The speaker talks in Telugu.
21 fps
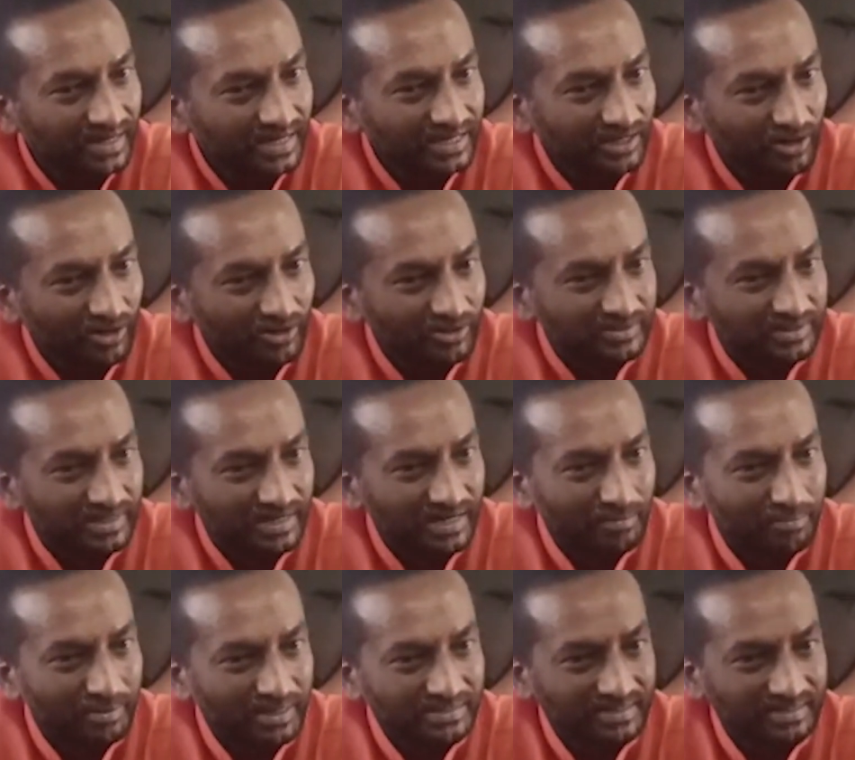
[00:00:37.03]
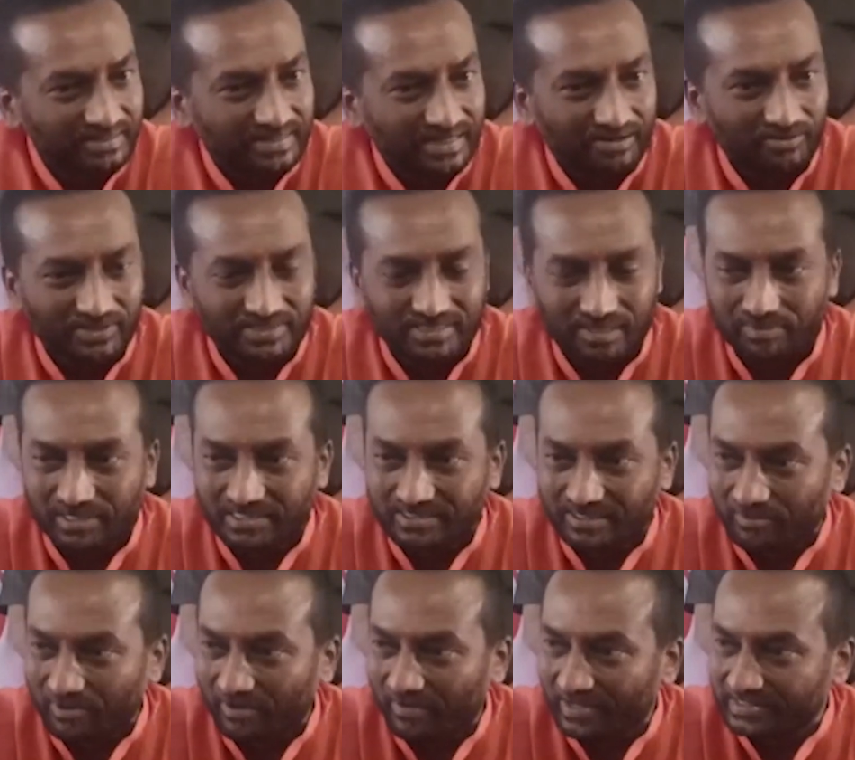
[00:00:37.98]
ఈరోజు జిల్లా పరిషత్ సర్వసభ్య
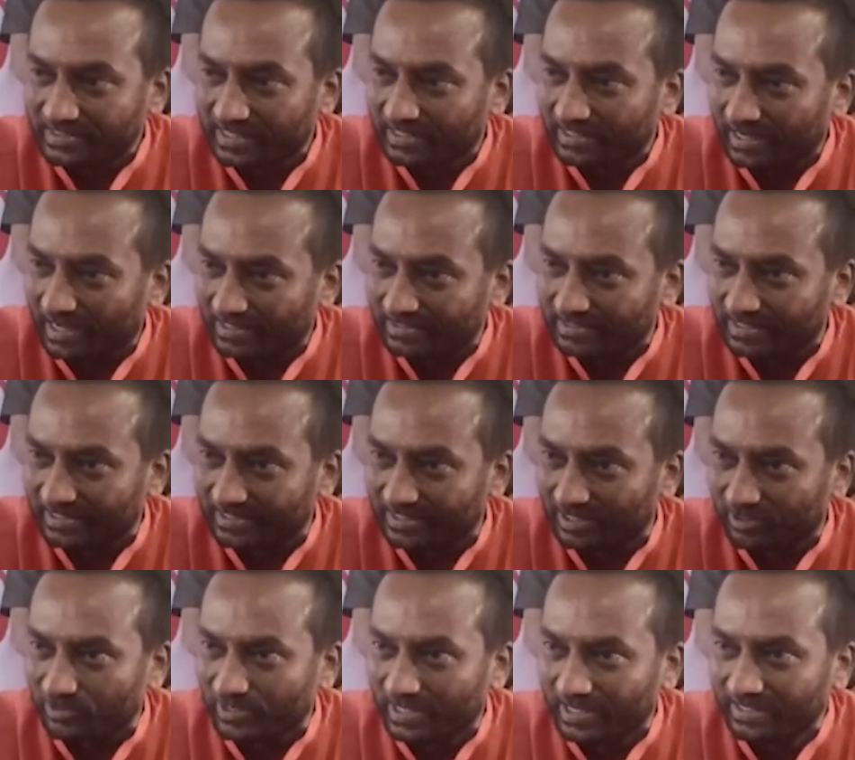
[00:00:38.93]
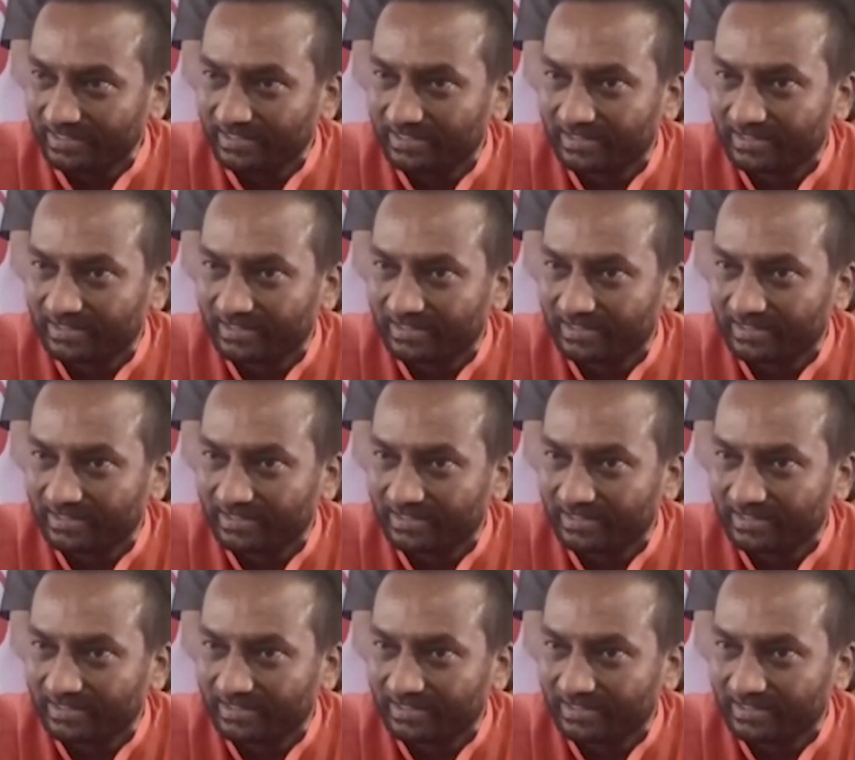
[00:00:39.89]
సమావేశానికి హాజరైతే కూడా